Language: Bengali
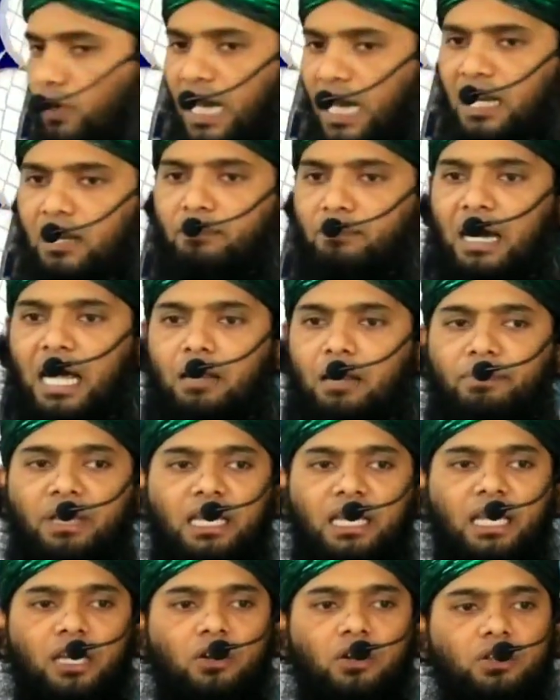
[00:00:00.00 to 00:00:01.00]
দোকানের মাল
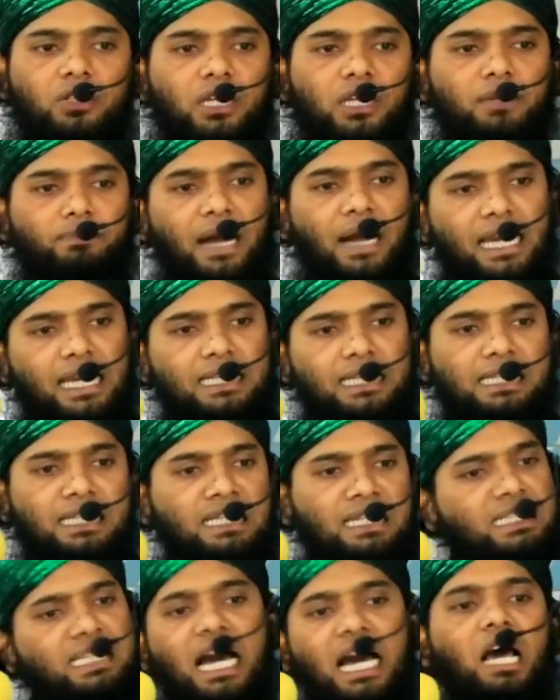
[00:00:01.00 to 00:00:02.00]
বিক্রি করছে বাকি
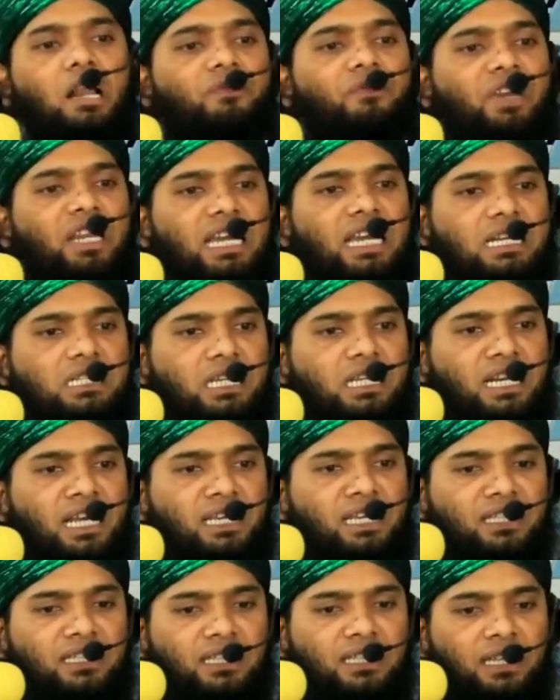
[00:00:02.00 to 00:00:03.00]
জিনিসে আর ফিরে আসে
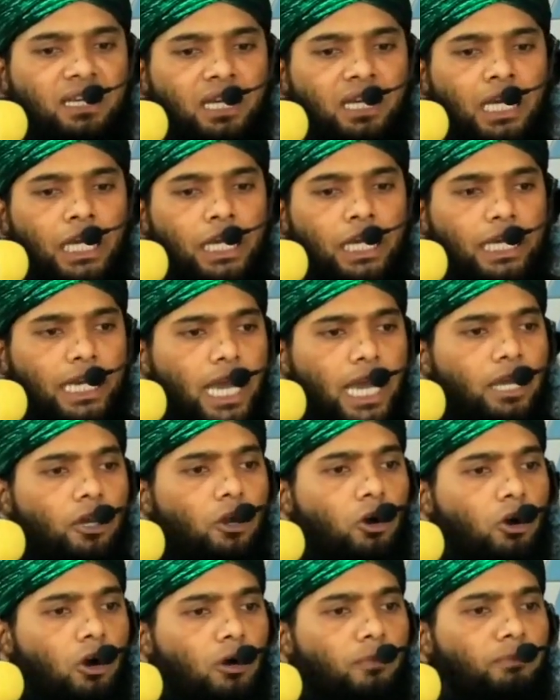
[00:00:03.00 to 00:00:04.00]
নাই এই
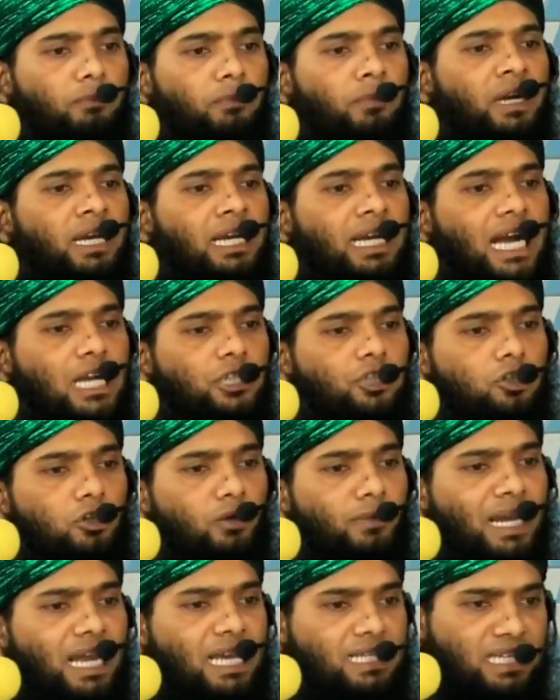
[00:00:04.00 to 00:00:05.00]
রকম
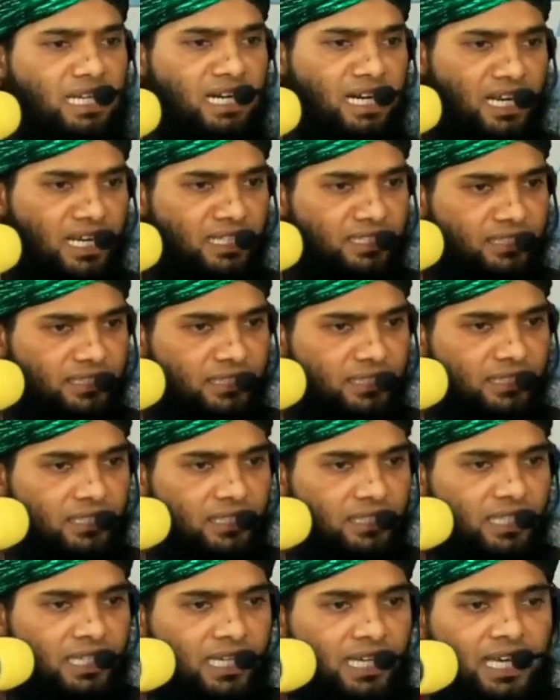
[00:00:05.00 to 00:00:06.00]
কাস্টমার আছে না নাই
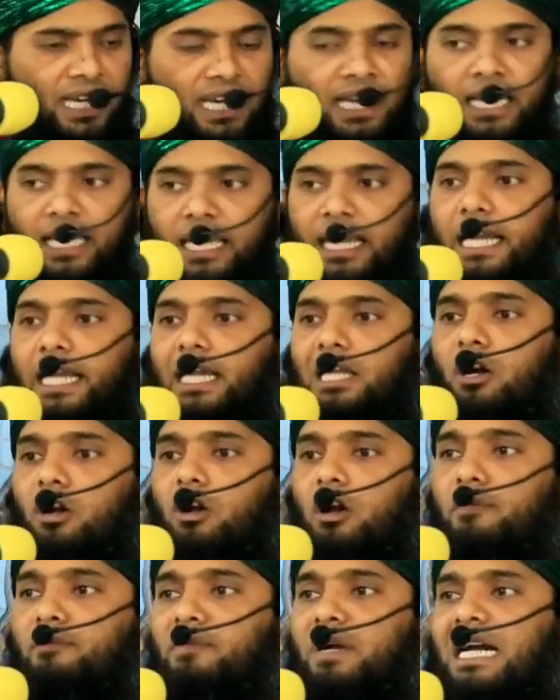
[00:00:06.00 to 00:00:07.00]
এই
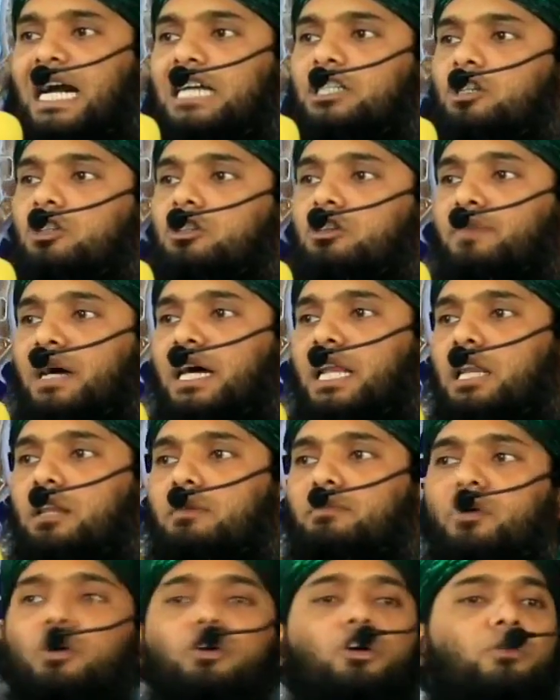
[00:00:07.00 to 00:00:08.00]
রকম কাস্টমারের
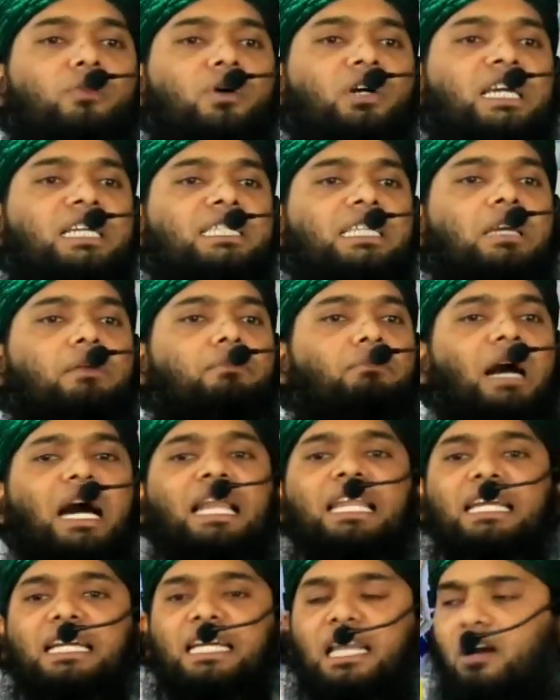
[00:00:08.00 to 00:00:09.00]
মুখোমুখি যে
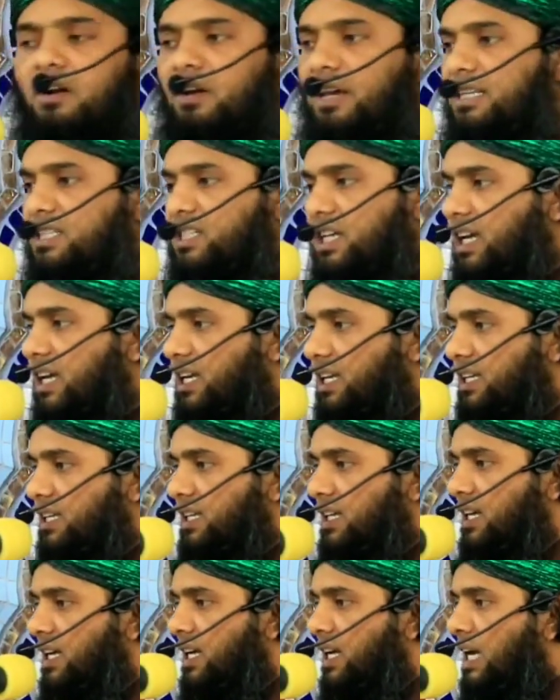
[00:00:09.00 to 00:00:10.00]
মালিকরা হয়েছে
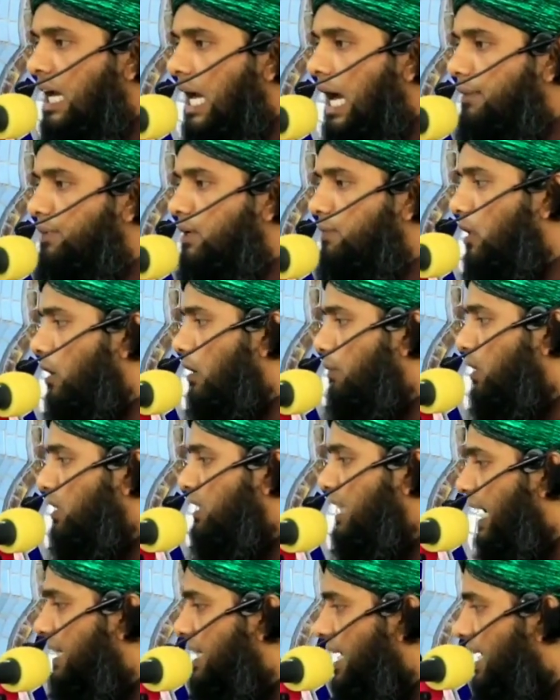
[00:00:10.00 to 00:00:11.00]
আমি বলবো
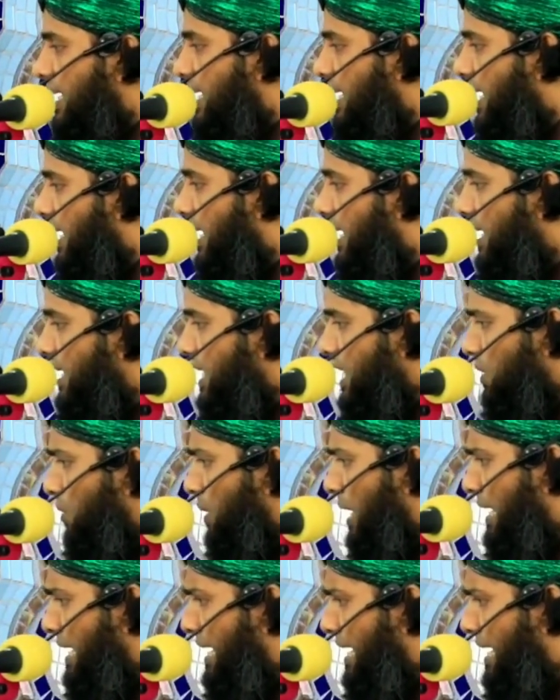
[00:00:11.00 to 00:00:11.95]
তাদেরকে ইউ আর